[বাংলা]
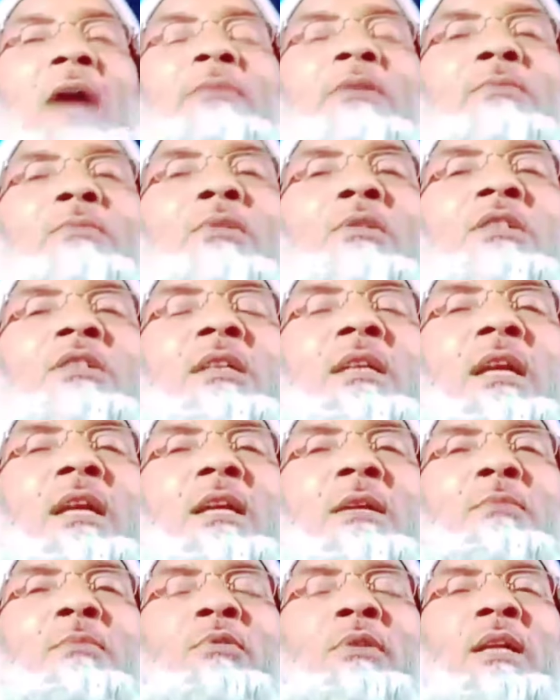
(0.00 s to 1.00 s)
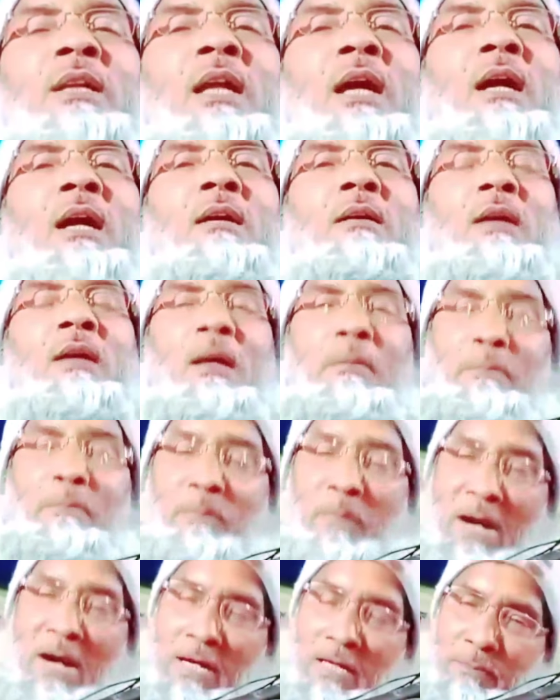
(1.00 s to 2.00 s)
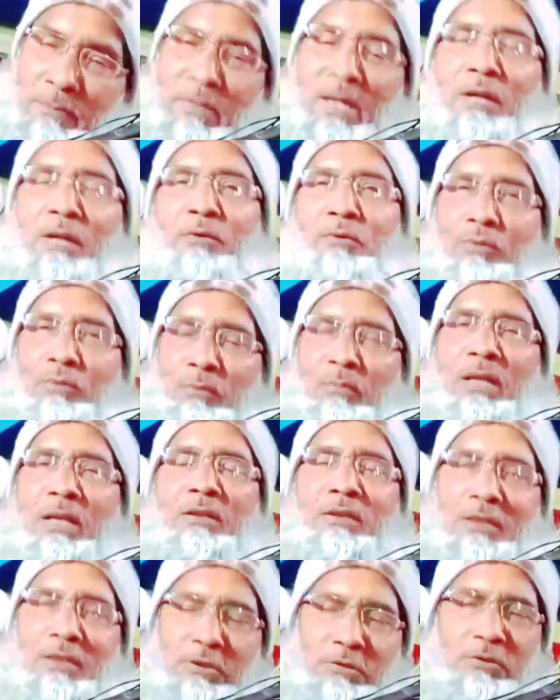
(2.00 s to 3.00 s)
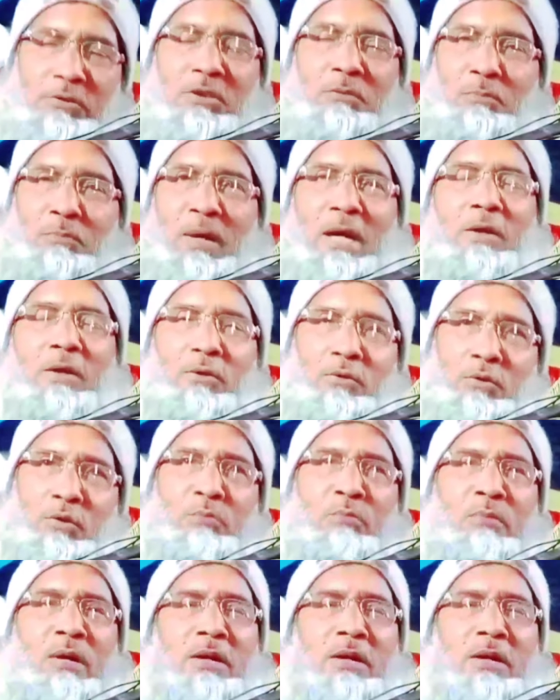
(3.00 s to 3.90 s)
আমি বলছি না রে বোনেরা পা মানো মানতে যদি পারো তো